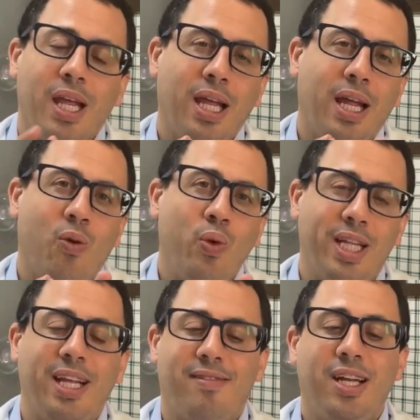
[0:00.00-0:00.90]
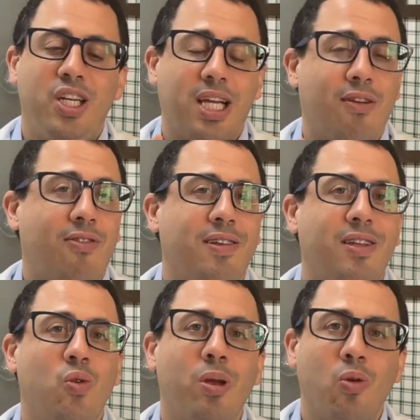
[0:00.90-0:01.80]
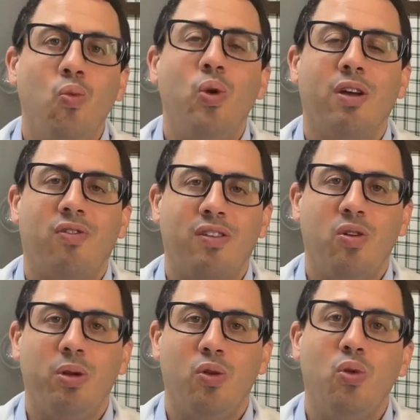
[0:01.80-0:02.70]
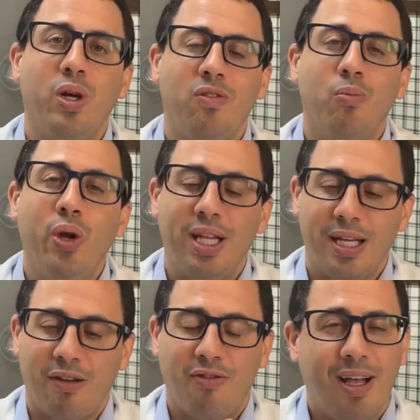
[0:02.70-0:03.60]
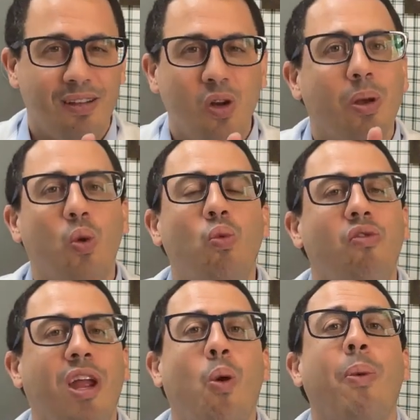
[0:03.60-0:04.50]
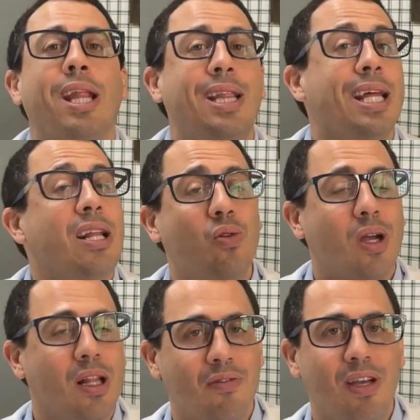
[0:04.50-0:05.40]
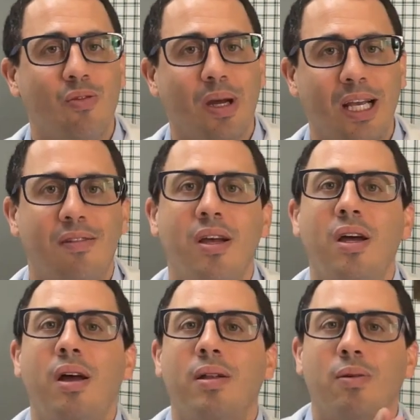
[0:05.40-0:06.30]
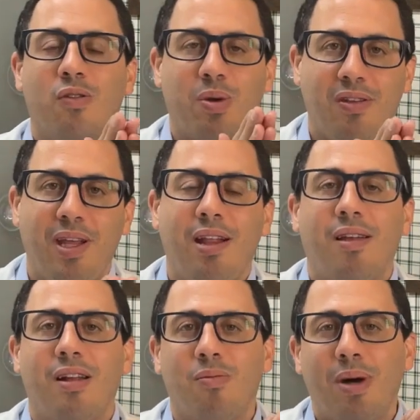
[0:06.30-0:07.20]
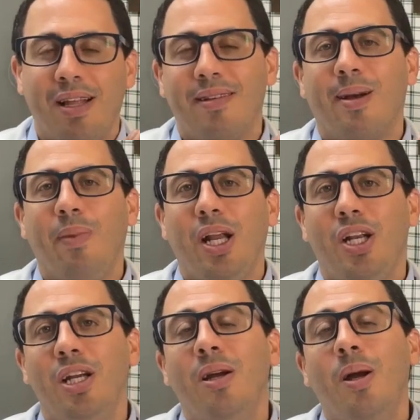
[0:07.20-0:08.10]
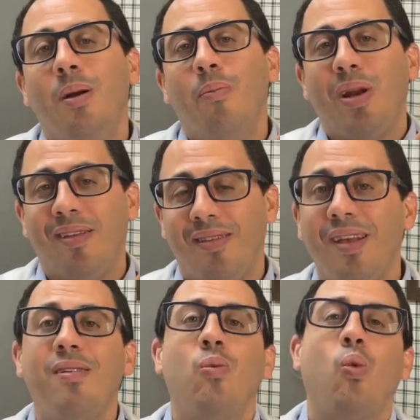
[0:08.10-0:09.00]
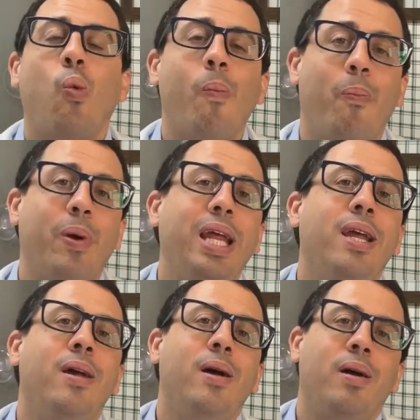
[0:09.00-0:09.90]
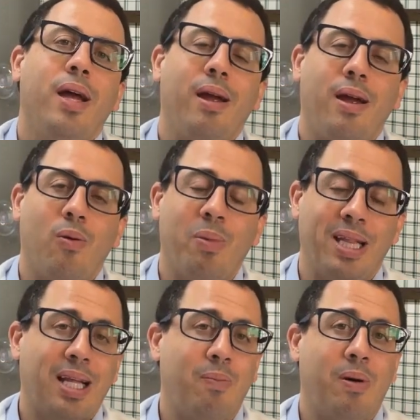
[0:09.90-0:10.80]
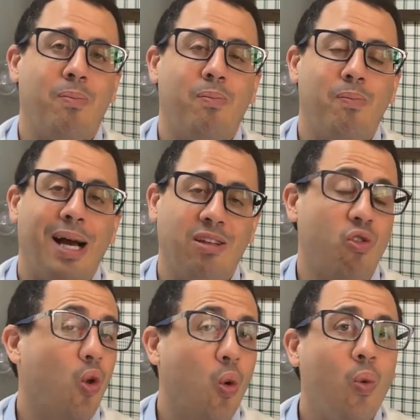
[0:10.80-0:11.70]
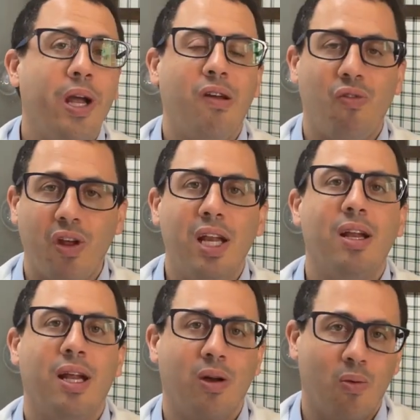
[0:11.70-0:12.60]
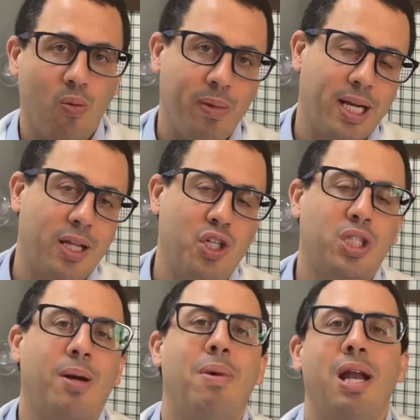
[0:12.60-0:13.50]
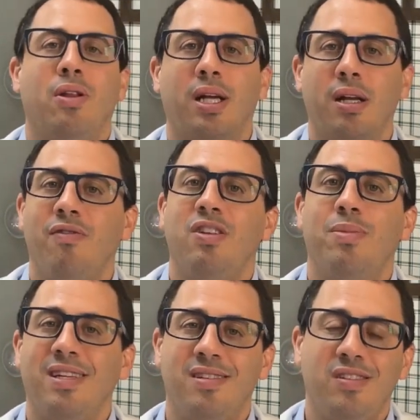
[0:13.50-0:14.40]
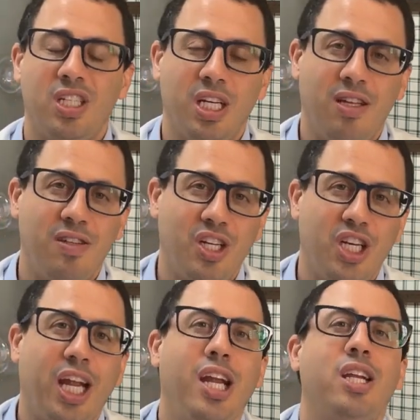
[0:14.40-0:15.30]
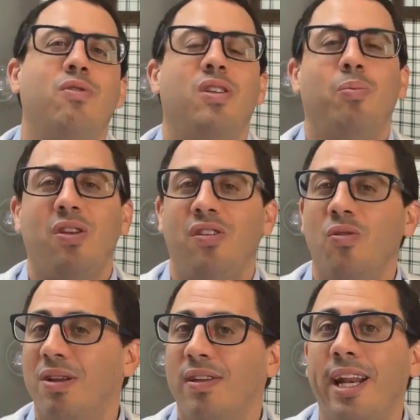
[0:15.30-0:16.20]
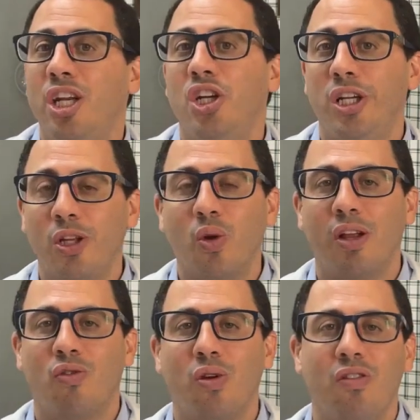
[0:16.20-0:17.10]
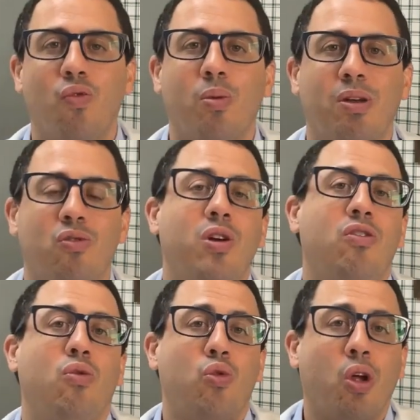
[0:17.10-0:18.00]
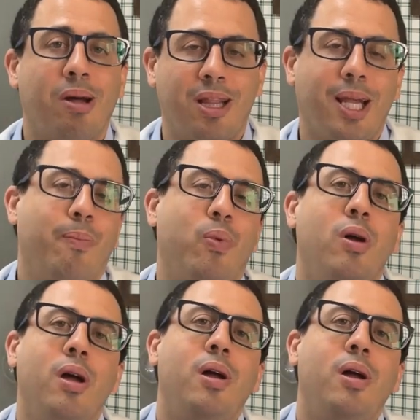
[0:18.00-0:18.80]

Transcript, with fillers: É, o interessante é que a fase número 1 um e a fase número 2, muita, a fase número 1 um vem aumentando cada vez mais. Então as pacientes elas basicamente precisam cumprir é, uma etapa mais longa de vida, né? o mercado de trabalho está cada vez mais exigente, você precisa uma série de titulações e formações, isso toma tempo.